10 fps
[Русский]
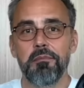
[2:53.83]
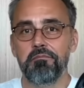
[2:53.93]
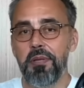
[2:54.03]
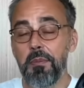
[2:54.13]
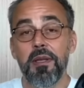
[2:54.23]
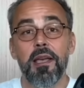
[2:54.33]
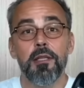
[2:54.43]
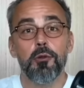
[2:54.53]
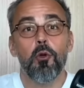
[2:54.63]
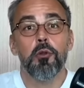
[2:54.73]

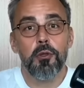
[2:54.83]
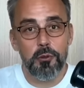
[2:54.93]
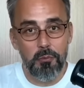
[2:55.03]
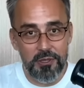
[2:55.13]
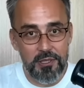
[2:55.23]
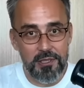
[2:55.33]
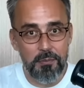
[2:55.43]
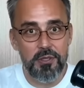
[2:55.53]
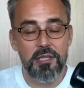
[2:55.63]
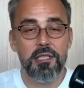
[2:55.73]
прибегает тот, кто в это
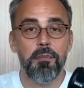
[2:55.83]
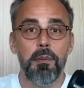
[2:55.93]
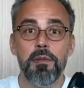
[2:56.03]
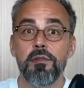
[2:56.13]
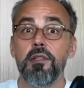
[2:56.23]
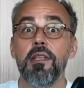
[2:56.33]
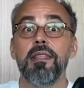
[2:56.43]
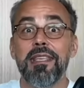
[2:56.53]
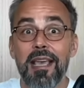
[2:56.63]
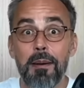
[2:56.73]
событие себя приписывает, говорит, это
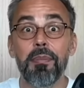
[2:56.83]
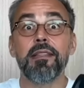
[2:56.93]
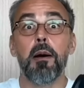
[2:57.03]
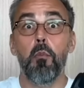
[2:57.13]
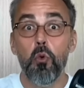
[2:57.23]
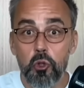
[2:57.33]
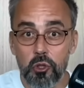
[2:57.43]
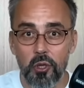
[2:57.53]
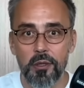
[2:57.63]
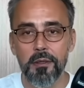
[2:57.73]
я, потому
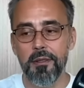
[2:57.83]
что